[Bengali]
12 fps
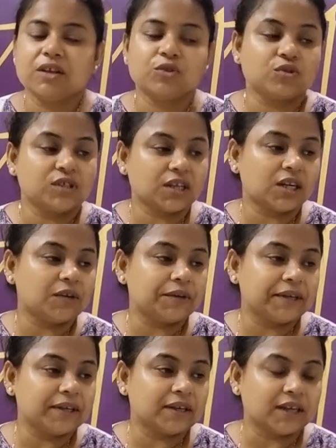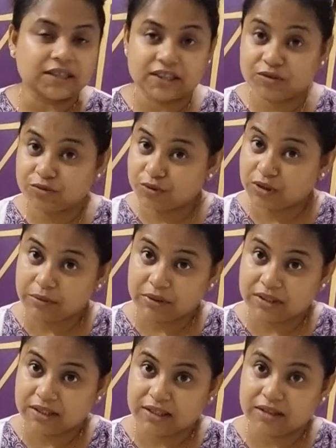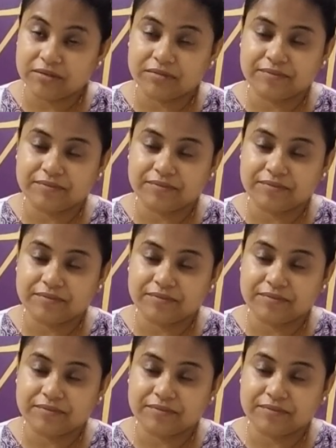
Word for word: তো যে কারণে কন্টিনিউ করতে পারছি না